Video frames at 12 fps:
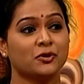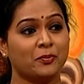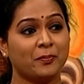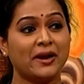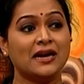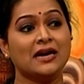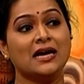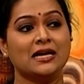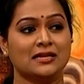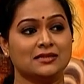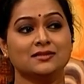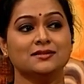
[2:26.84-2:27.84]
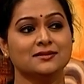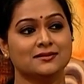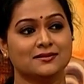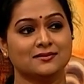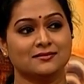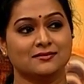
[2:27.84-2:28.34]
ஒரு பெண்ணாக இருந்து
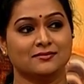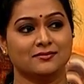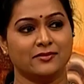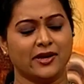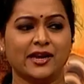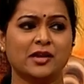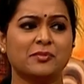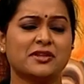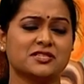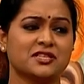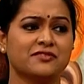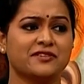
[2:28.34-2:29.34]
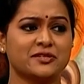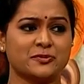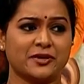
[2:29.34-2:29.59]
என்ன பிரச்சனை ஃபேஸ்